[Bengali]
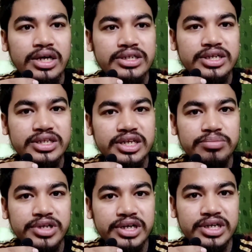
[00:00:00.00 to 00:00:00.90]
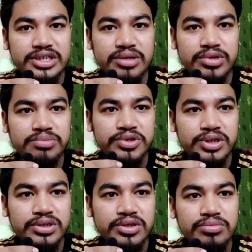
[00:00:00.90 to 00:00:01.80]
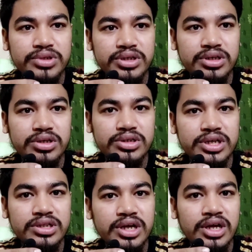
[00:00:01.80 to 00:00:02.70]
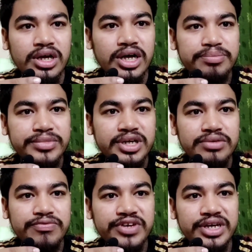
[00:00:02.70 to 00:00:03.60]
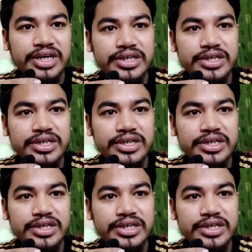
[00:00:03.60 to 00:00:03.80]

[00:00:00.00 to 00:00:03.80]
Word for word: সেক্ষেত্রে আপনার একটা ঝামেলা পোহাতে হবে অর্থাৎ আপনার ফিঙ্গার